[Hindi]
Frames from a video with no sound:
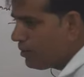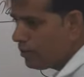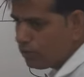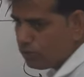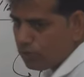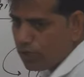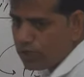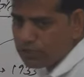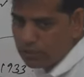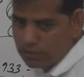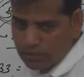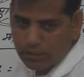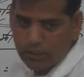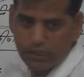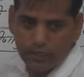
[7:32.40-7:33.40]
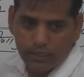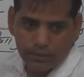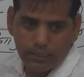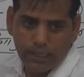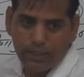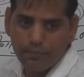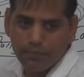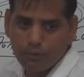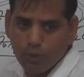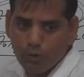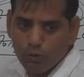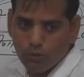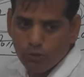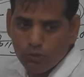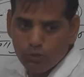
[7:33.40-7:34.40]
तो राष्ट्रीय स्तर के नेता हैं
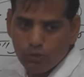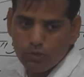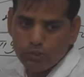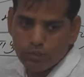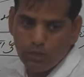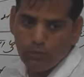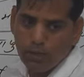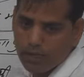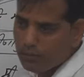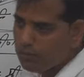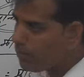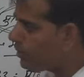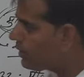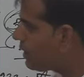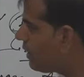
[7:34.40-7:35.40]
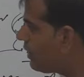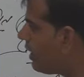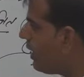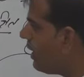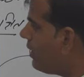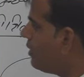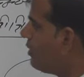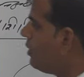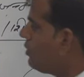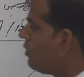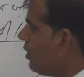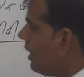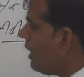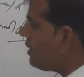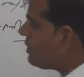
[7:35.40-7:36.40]
उनको इसके बारे में बताना है तो
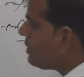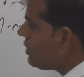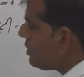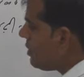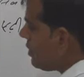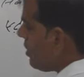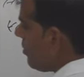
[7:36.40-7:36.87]
ऐसी स्थिति में